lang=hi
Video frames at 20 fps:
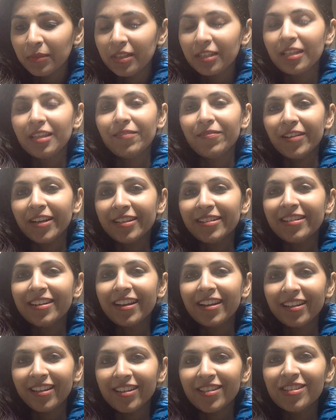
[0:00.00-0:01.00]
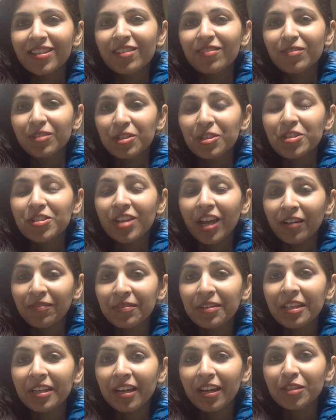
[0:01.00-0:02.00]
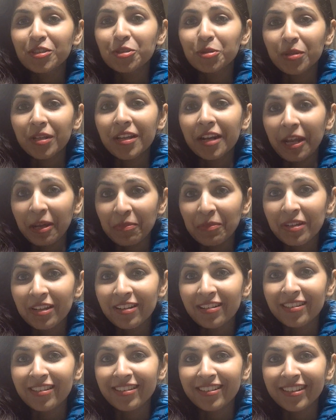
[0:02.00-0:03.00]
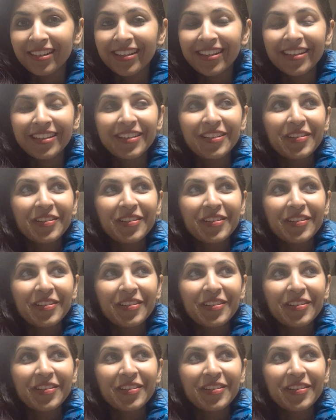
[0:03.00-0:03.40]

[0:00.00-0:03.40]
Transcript: बट ही फेल्ट लाइक कि चल फर्स्ट जनवरी आज थोड़ा रहम कर देते हैं